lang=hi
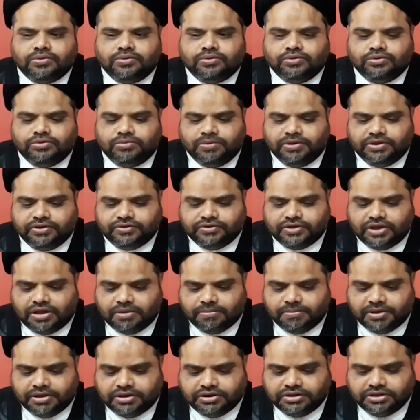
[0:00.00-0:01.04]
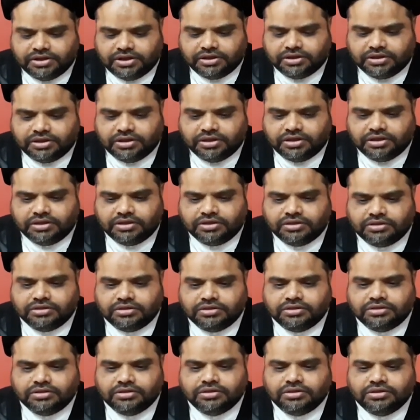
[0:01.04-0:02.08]
खुतब शाबानिया के
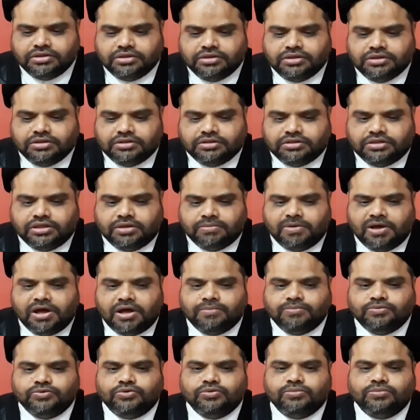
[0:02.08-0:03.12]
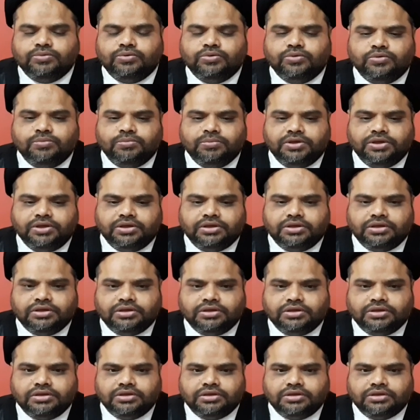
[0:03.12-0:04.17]
तमाम जुमलों में
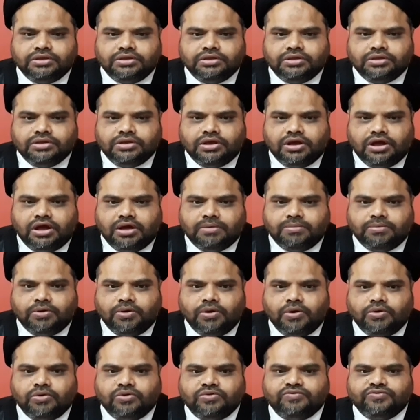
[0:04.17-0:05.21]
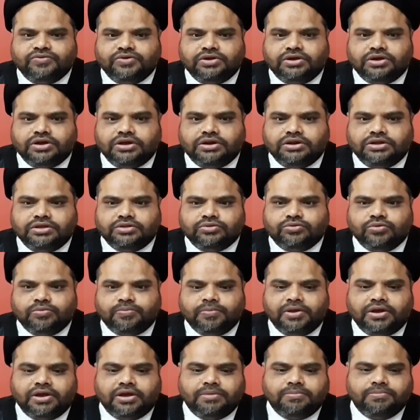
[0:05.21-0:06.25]
आप गौर व करें तो
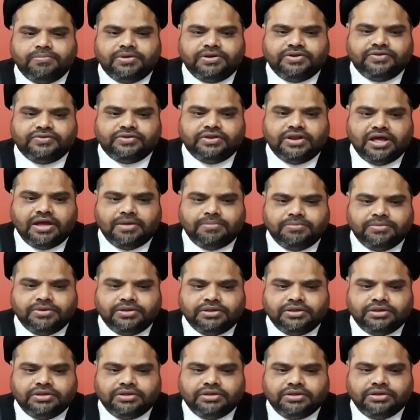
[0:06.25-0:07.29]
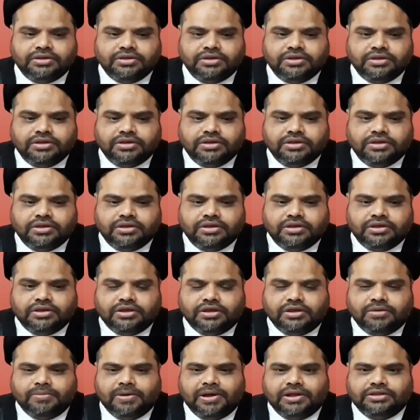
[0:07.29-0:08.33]
पैग़म्बर इस्लाम ने
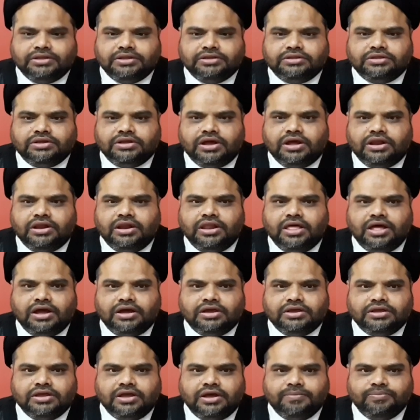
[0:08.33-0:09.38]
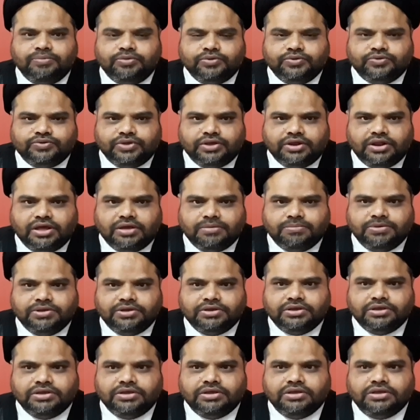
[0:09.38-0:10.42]
इबादत का अल्लाह की हमद सना भी
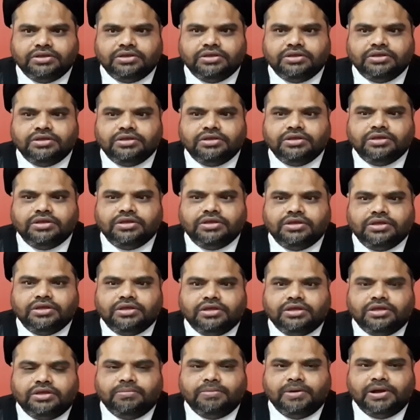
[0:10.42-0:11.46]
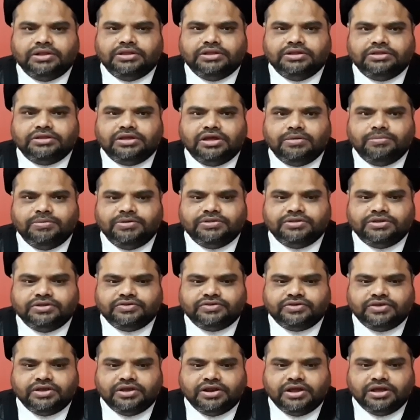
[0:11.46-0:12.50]
की इबादत का भी
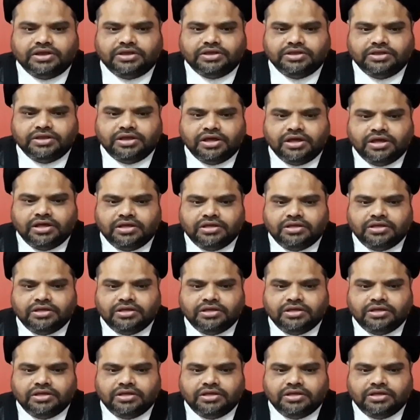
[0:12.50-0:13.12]
तस्करा किया